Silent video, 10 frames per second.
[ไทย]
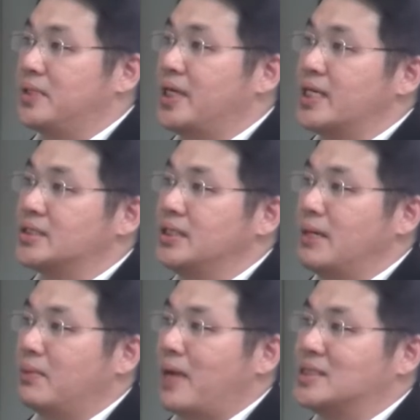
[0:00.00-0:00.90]
pH เนี่ย
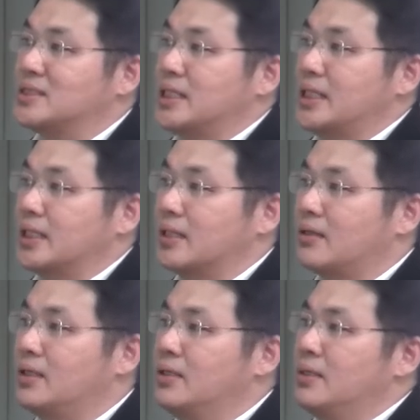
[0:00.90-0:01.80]
ประมาณสี่แล้ว
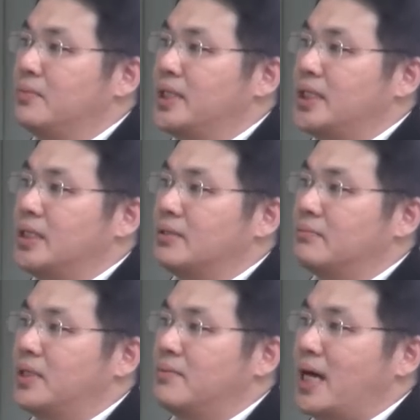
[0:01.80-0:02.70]
ก็มี
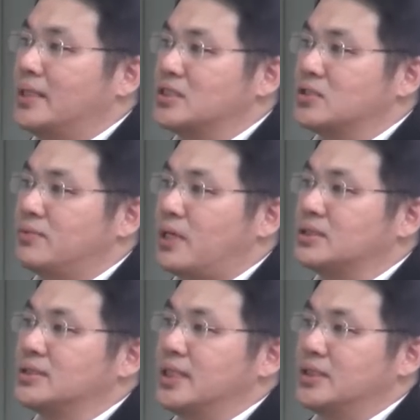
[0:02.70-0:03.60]
ปริมาณ dissolved
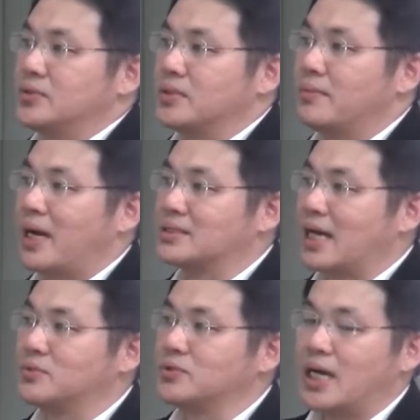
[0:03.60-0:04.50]
oxygen อยู่ที่ประมาณ สา
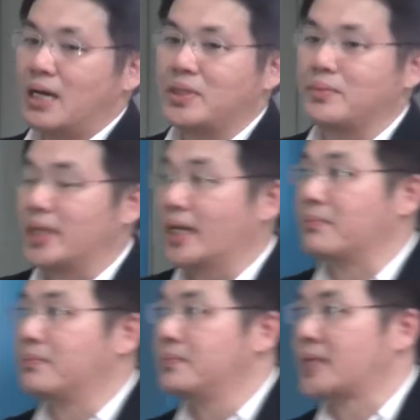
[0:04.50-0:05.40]
มจุดห้า พี พี เอ็ม
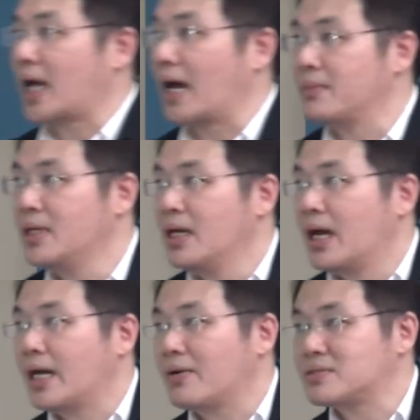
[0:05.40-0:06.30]
นะครับ
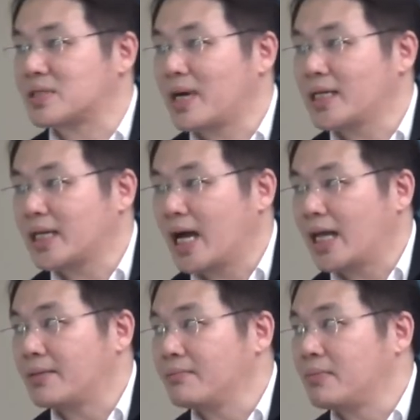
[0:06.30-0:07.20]
ให้ความสามารถในกา
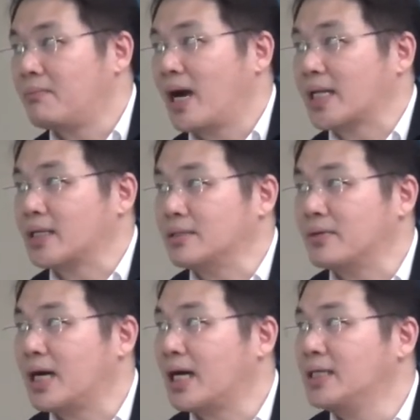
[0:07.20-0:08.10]
รบำบัดหรือ
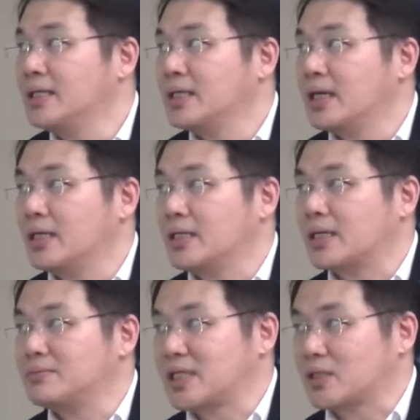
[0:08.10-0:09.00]
ว่า
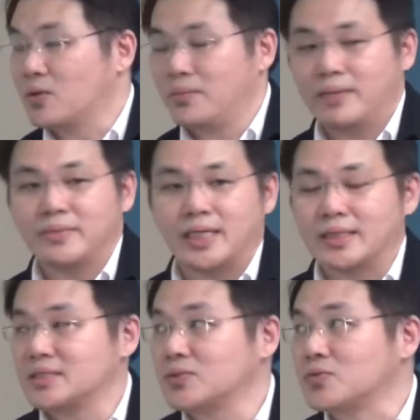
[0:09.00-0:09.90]
กำจัดโครเมียมเนี่ย
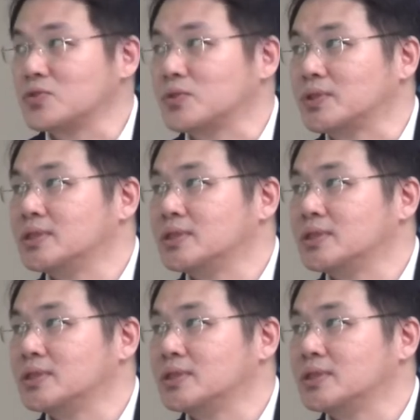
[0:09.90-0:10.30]
ได้สูงสุด